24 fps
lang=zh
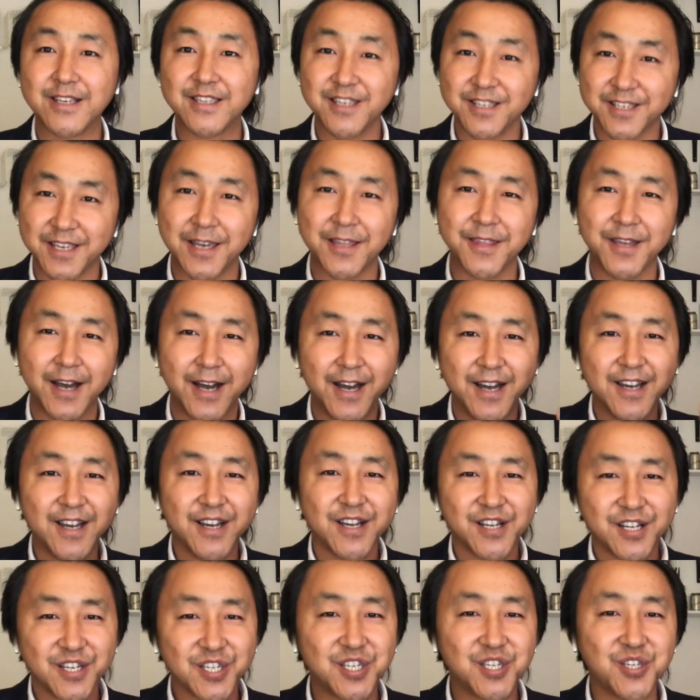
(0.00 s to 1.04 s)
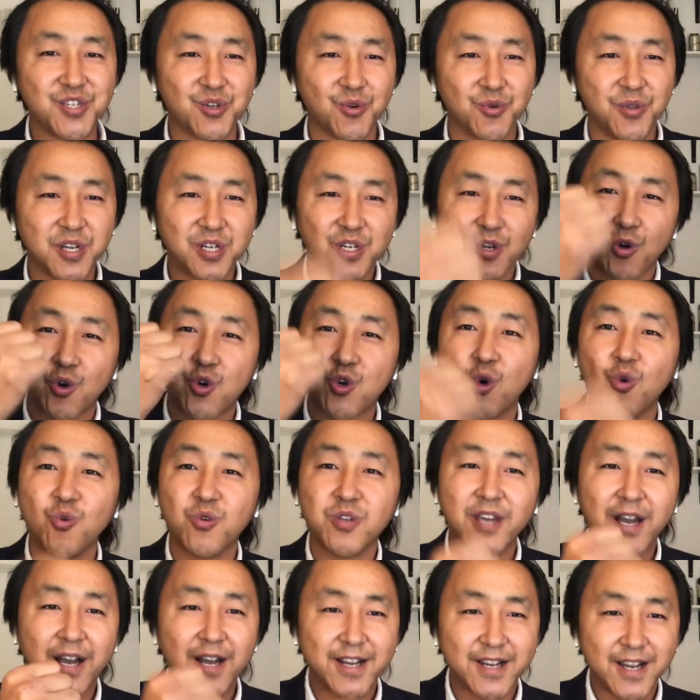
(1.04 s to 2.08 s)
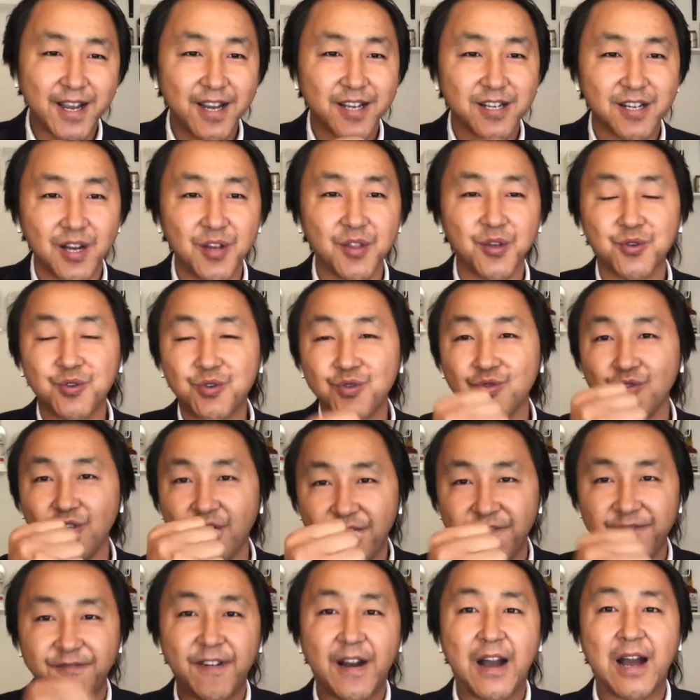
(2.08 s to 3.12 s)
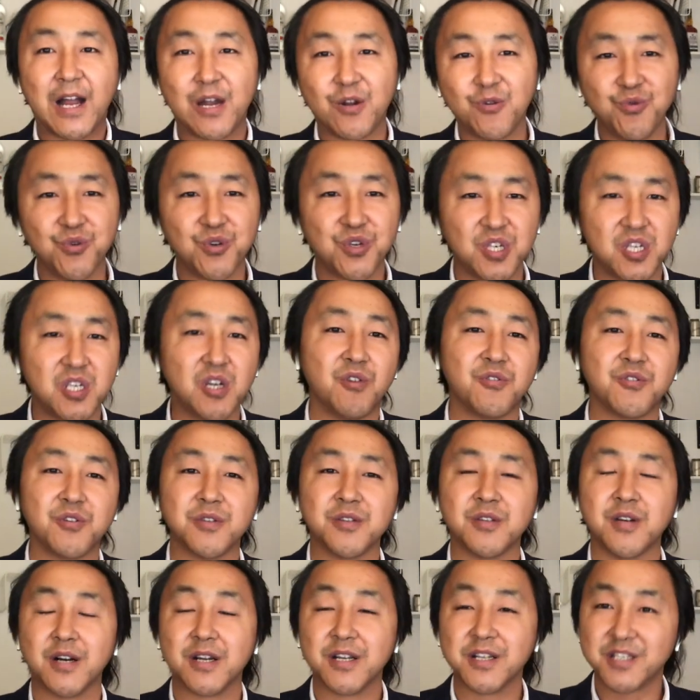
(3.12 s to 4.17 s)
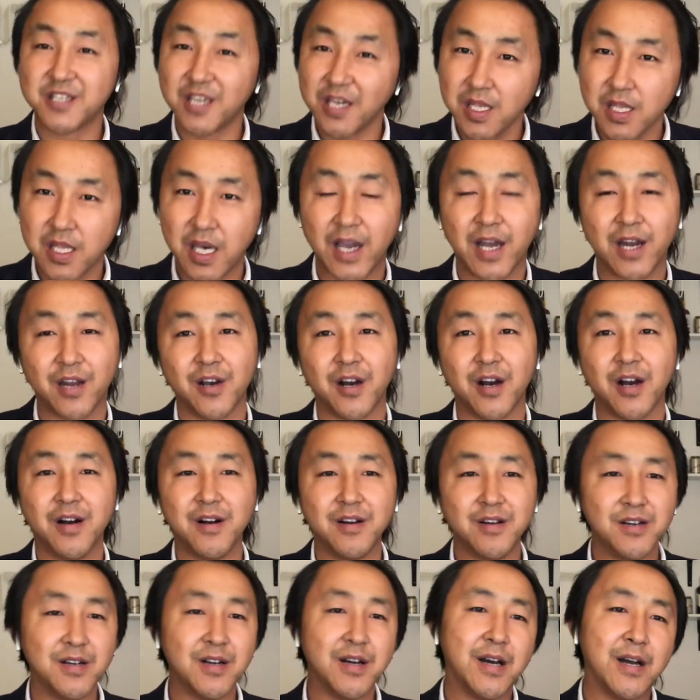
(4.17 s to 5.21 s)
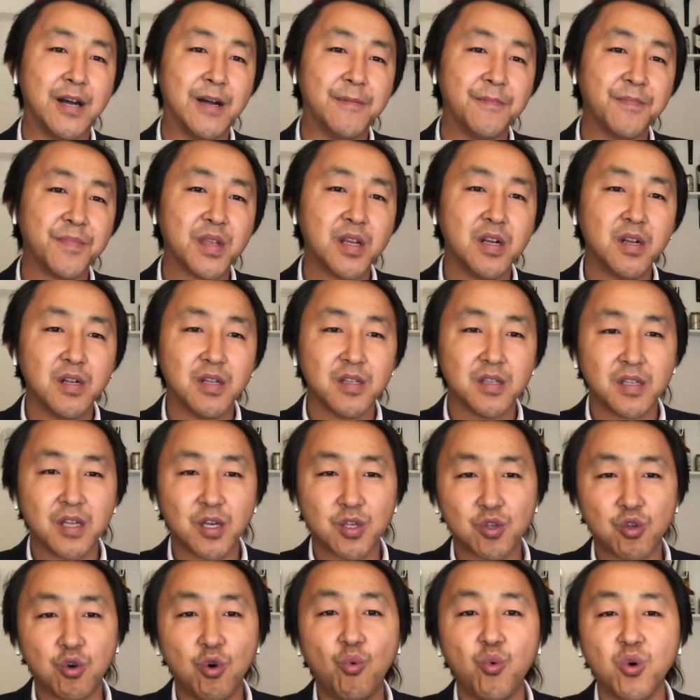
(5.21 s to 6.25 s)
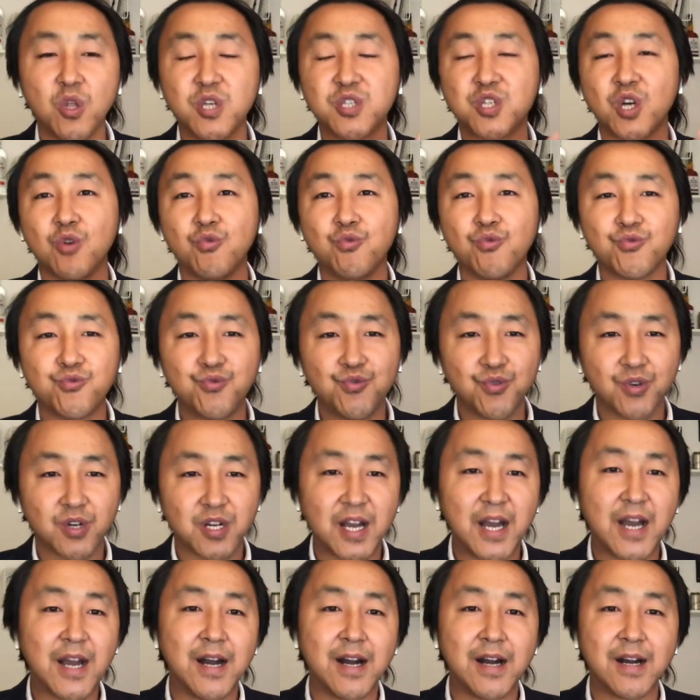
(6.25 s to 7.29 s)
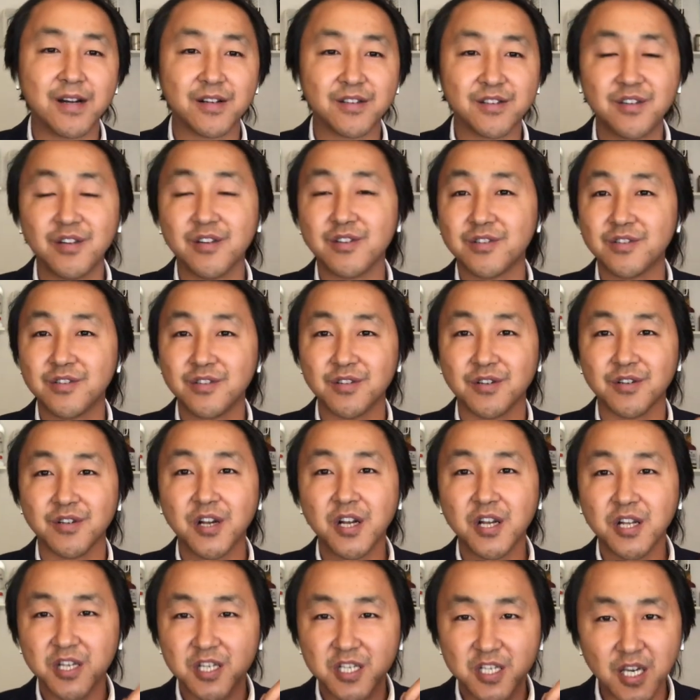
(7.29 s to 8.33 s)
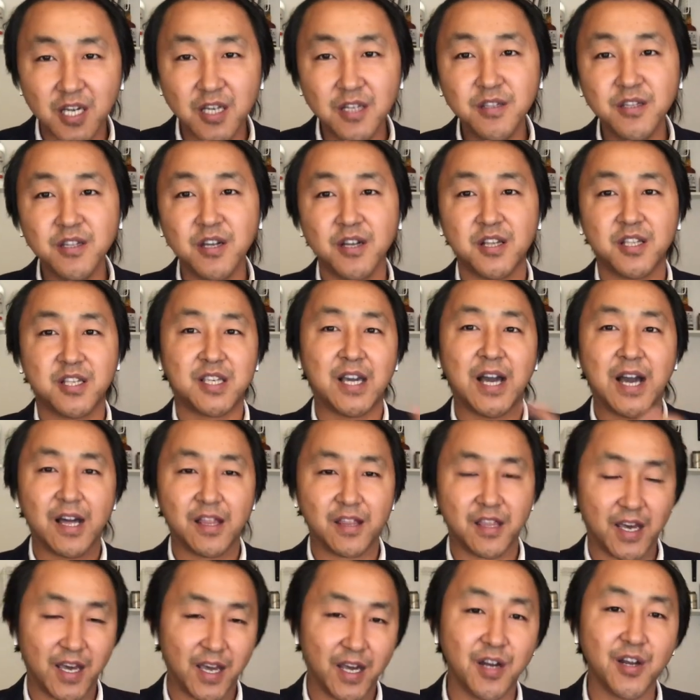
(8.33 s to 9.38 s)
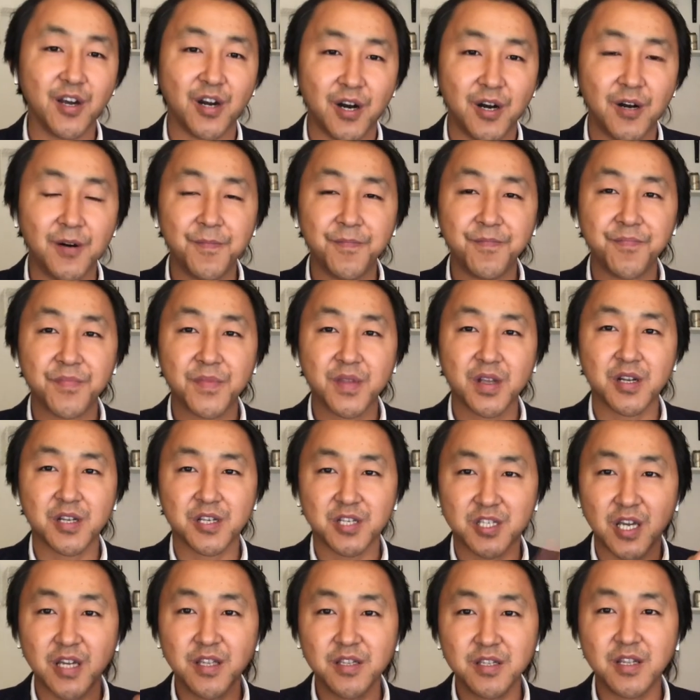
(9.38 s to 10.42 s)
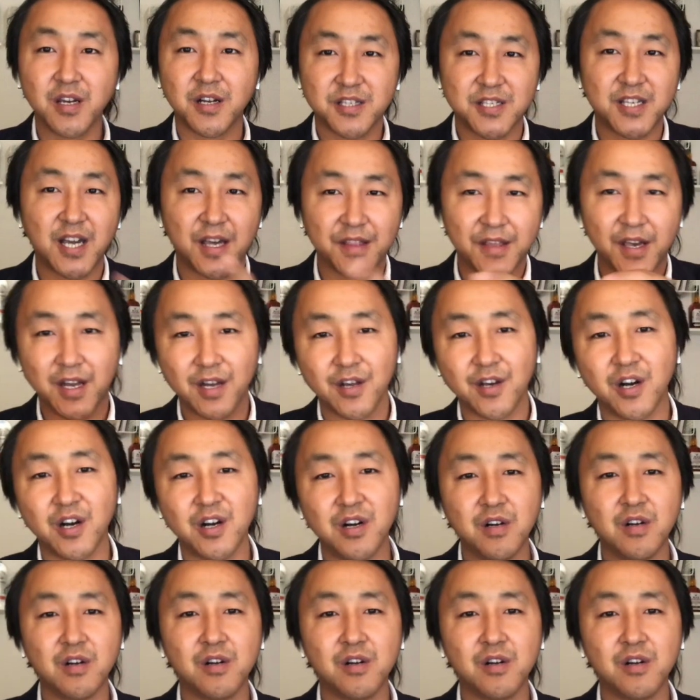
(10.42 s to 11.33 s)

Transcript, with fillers: 是真的，是有那个公家盖章的、具有法律效应的真材料，哎。呃，从我的角度去看啊，这是真的假材料，真的假材料。